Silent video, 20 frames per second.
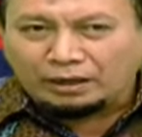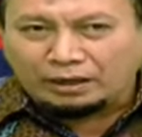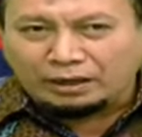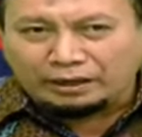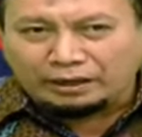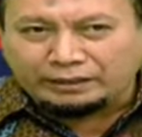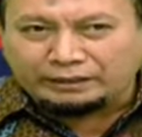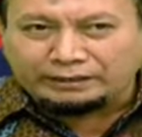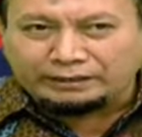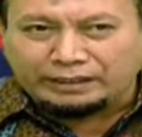
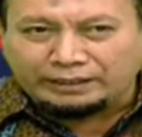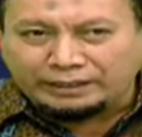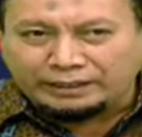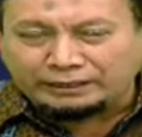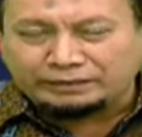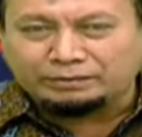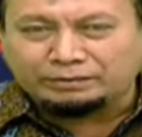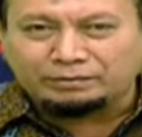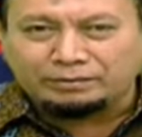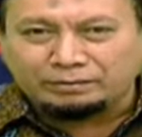Uh, kita
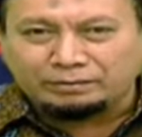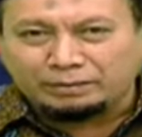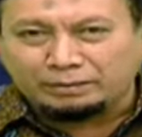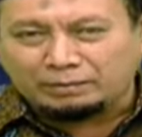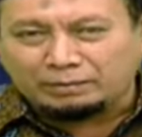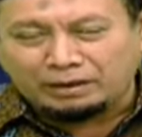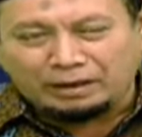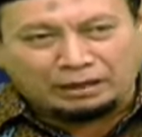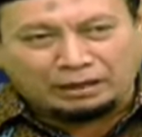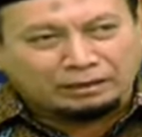lihat
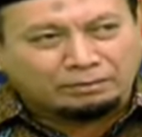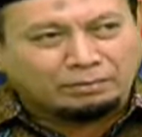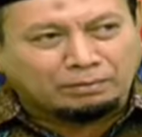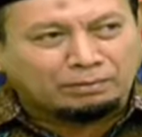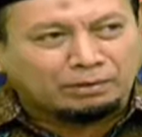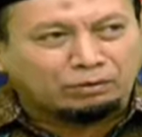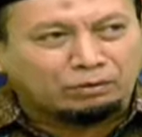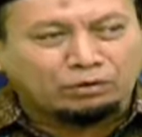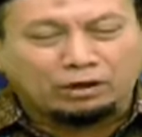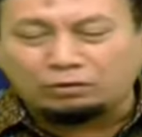memang ada
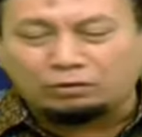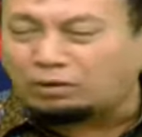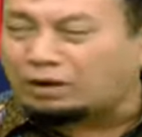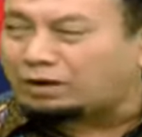memerlukan